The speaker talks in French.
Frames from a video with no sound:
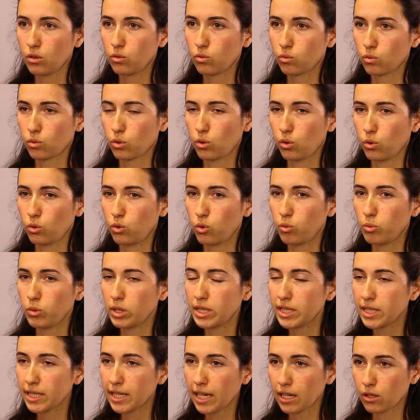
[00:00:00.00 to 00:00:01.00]
donc de
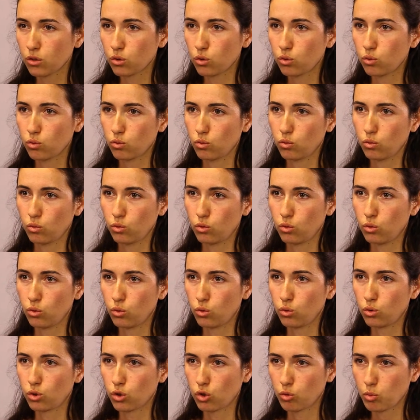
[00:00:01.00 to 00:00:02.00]
mitigation
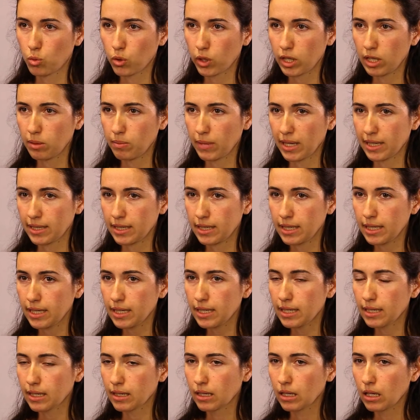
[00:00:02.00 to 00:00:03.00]
du changement
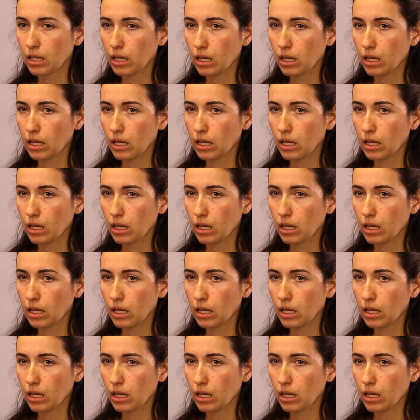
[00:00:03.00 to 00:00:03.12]
climatique.